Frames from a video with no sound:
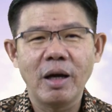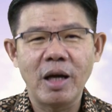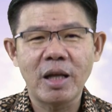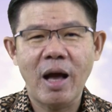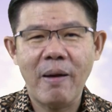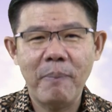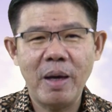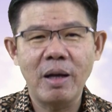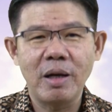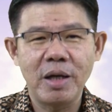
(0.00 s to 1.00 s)
kita
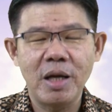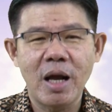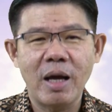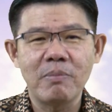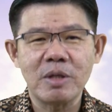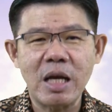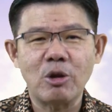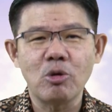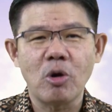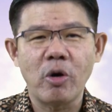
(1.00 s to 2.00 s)
ambil di dalam
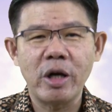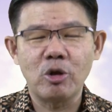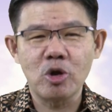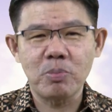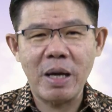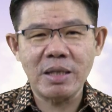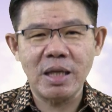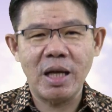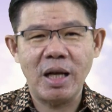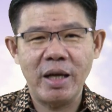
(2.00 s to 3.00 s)
1 Korintus
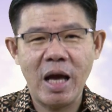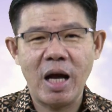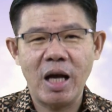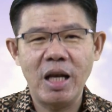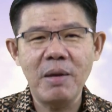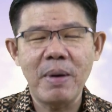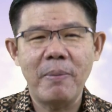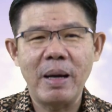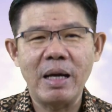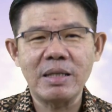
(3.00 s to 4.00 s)
pasal yang
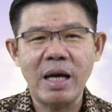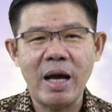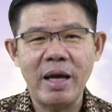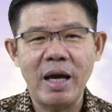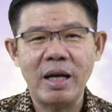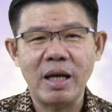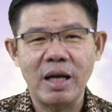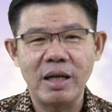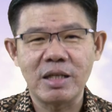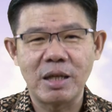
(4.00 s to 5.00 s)
ke-15 ayat
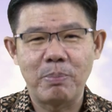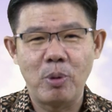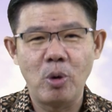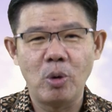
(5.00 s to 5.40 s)
ke-10.